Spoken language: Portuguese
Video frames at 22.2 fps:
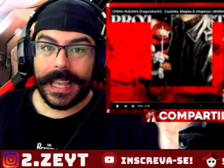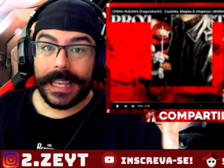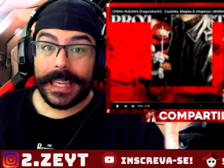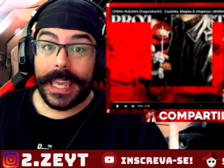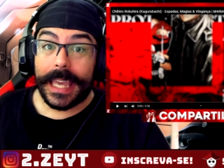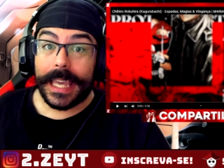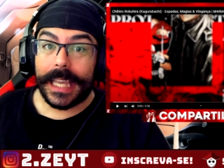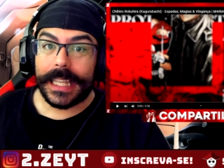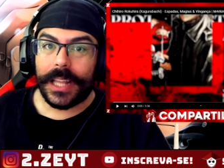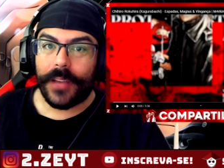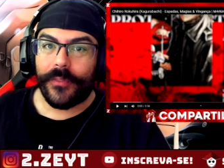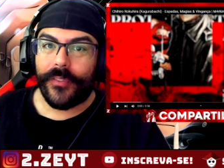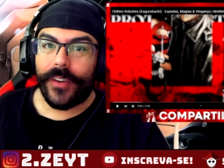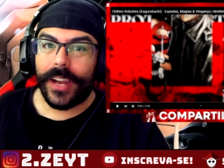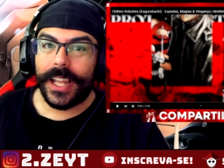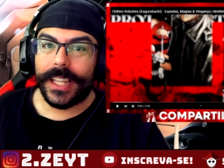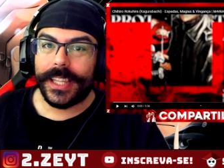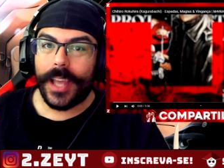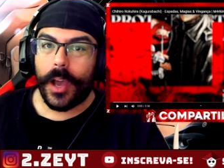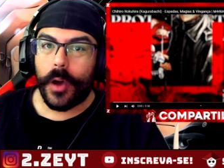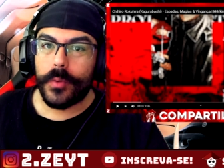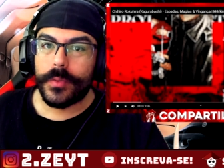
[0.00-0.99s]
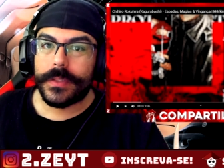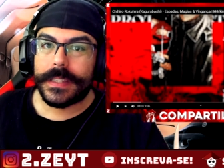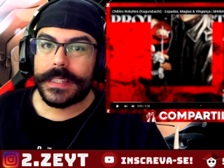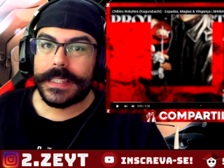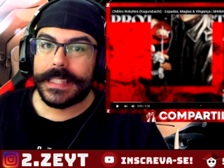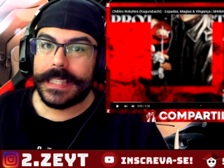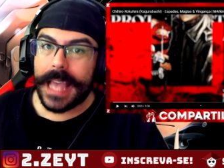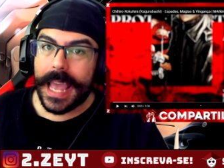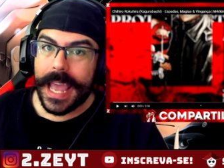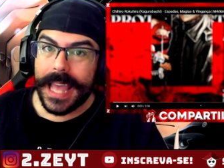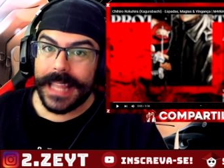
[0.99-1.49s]
Aqui quem tá falando é o
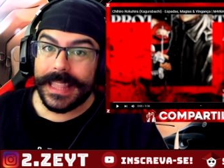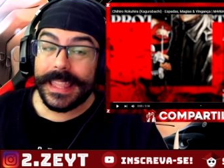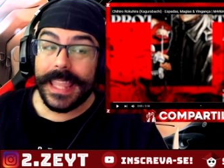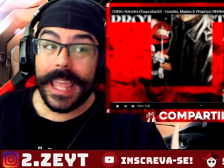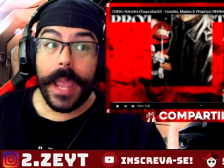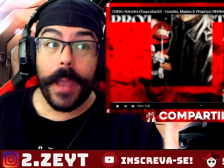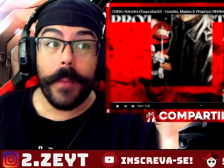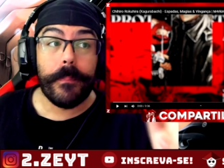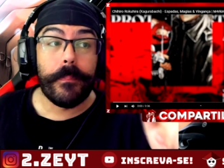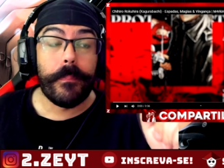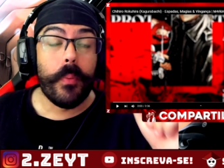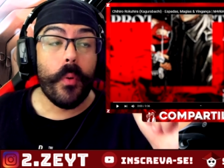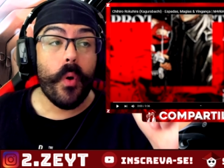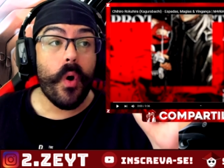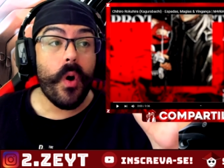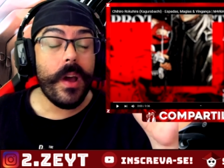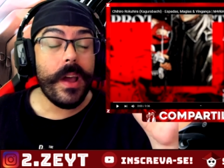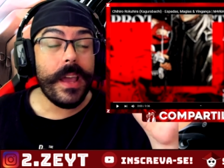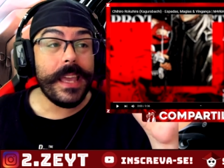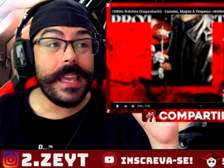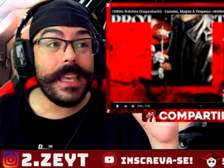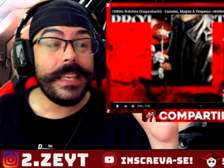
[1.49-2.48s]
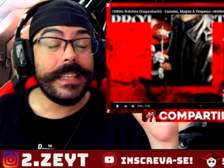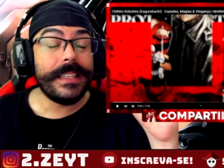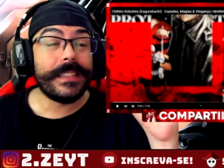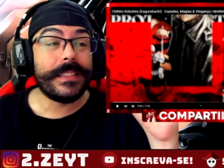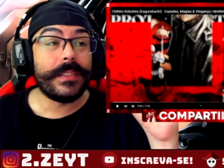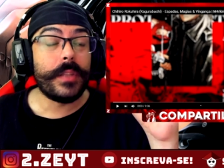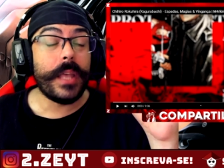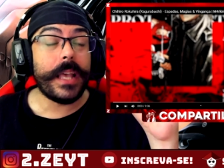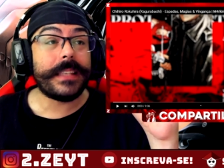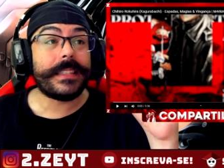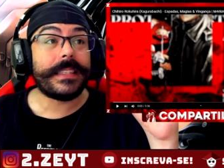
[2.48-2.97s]
Zé.
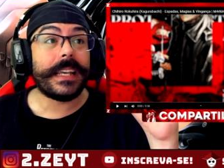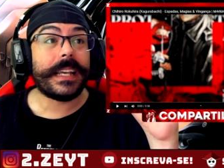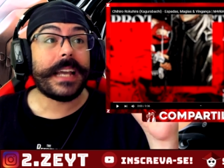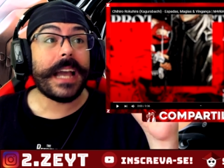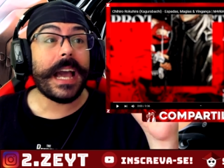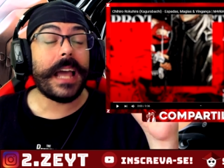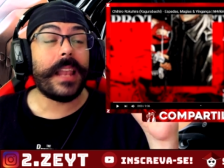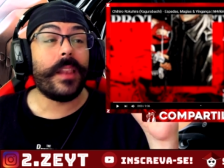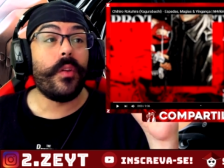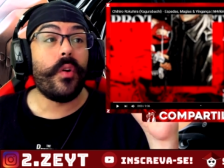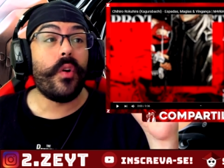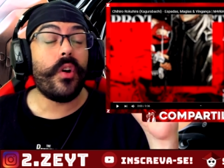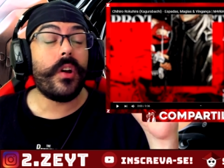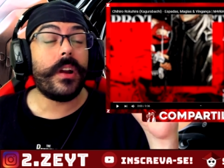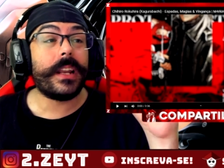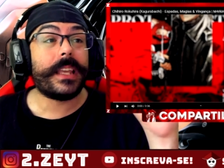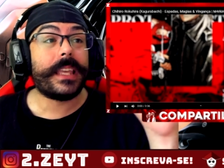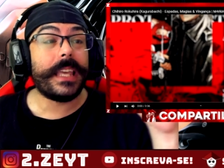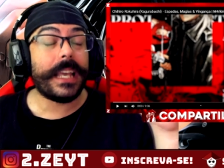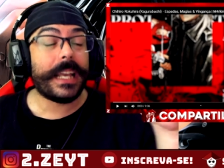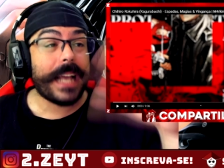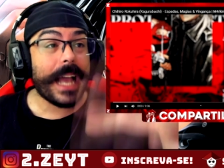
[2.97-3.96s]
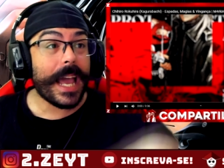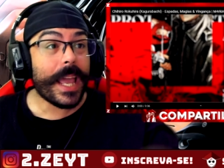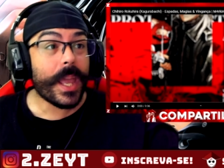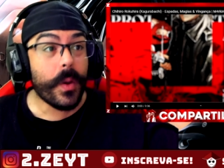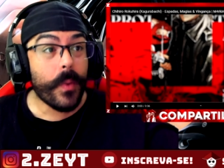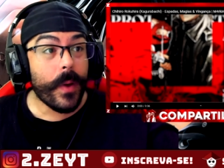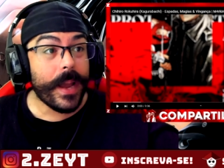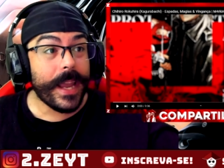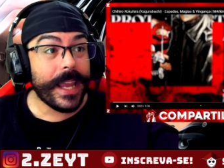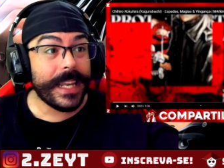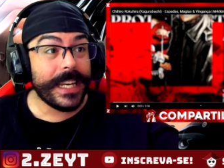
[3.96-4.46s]
Depois desse calor que
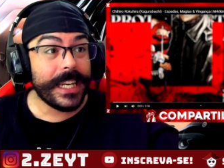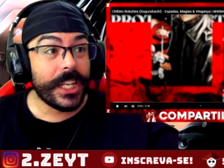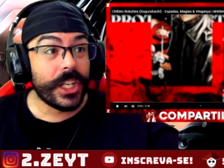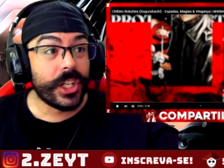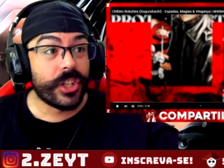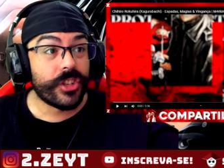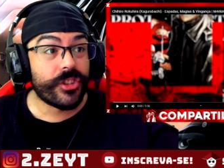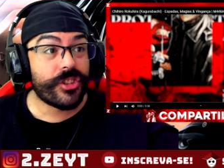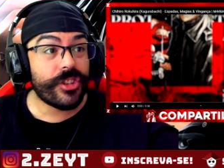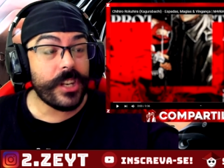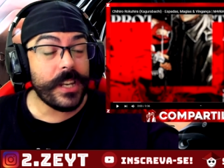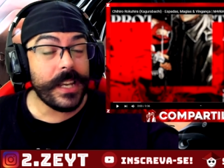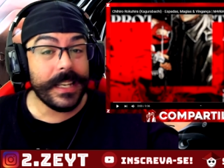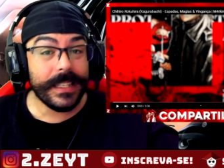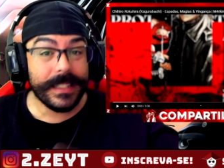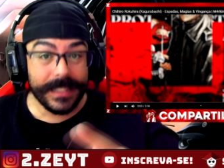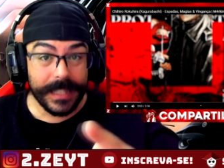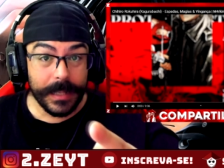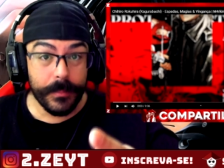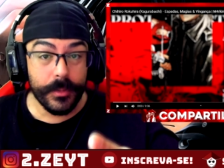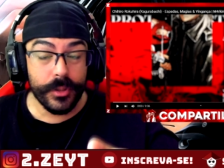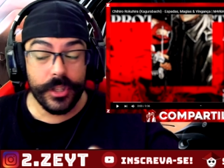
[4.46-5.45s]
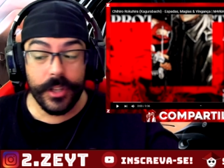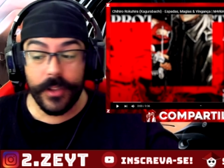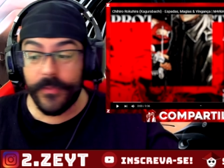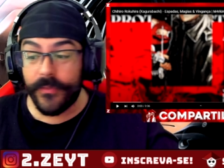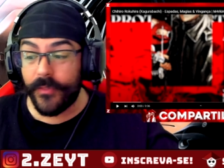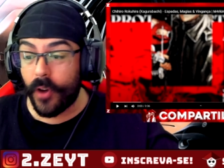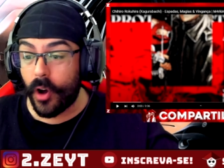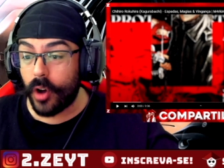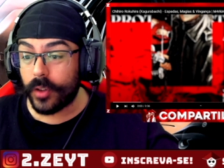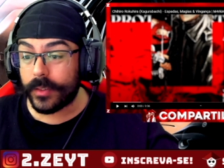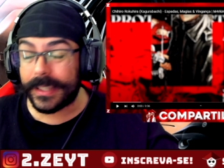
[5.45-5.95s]
caiu a energia, estamos de
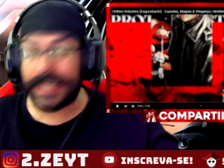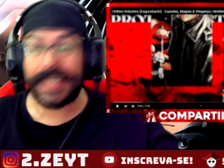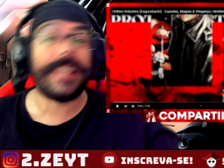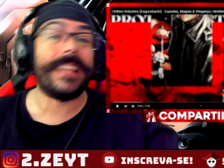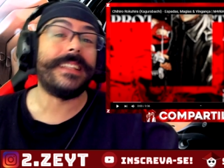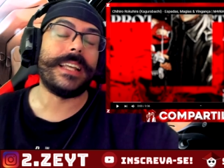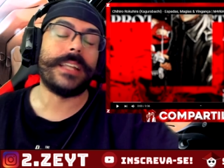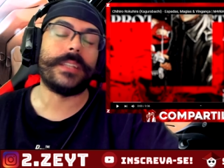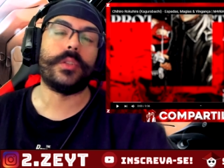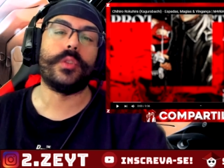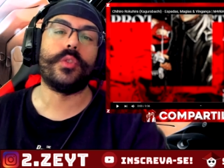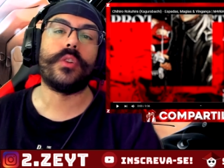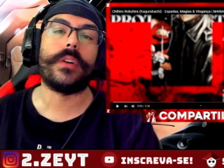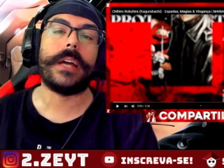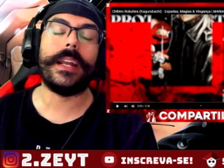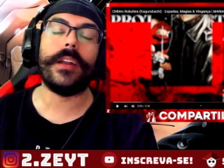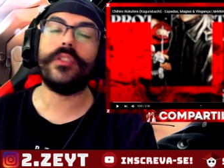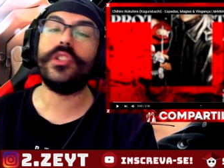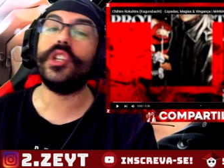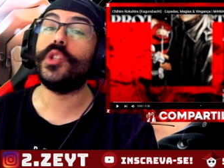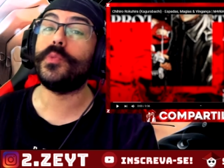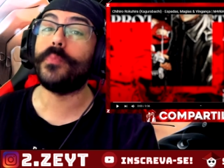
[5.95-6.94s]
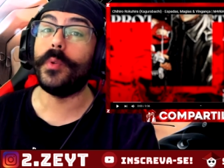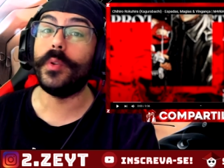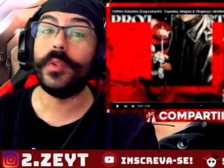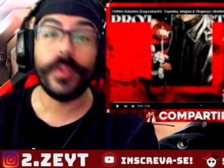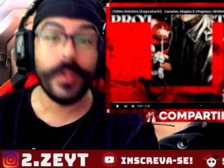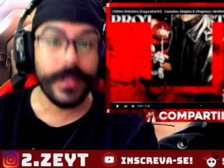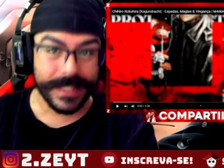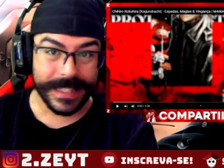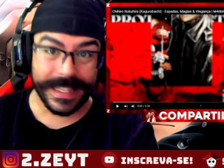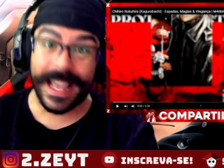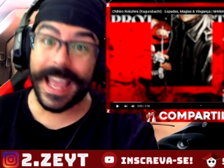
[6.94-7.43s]
volta aqui dentro do canal
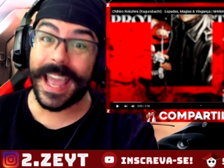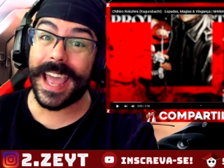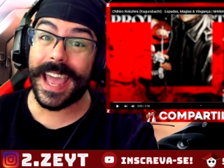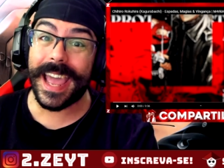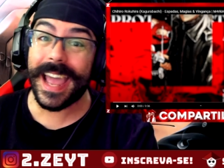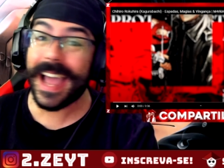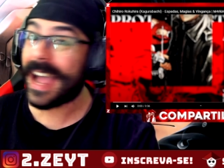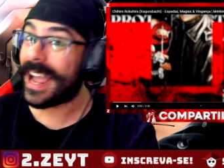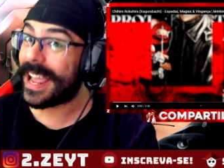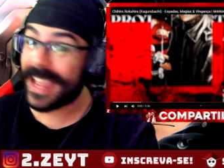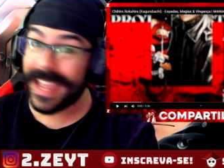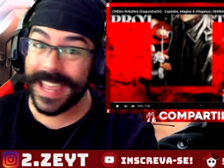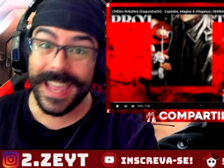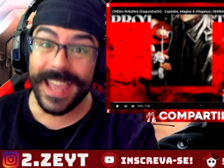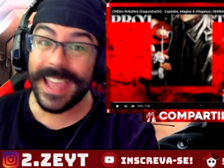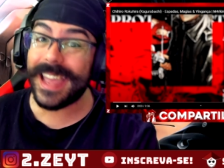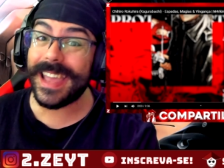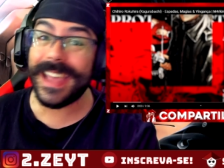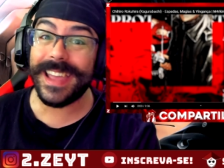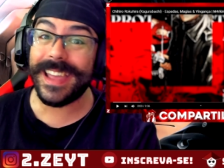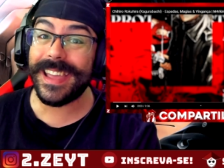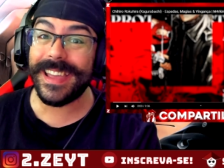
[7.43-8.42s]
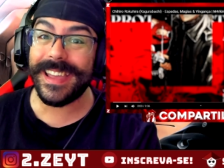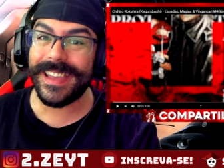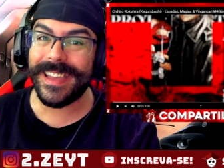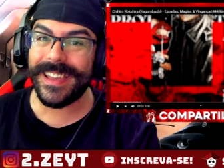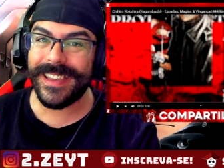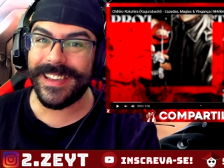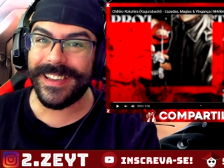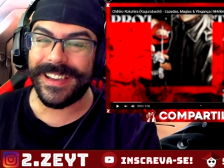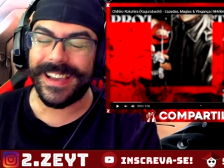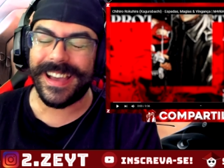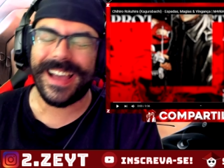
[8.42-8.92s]
2.0.
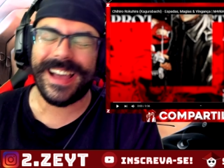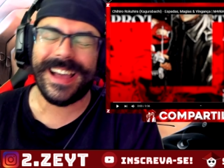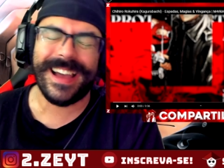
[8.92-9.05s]
Aê!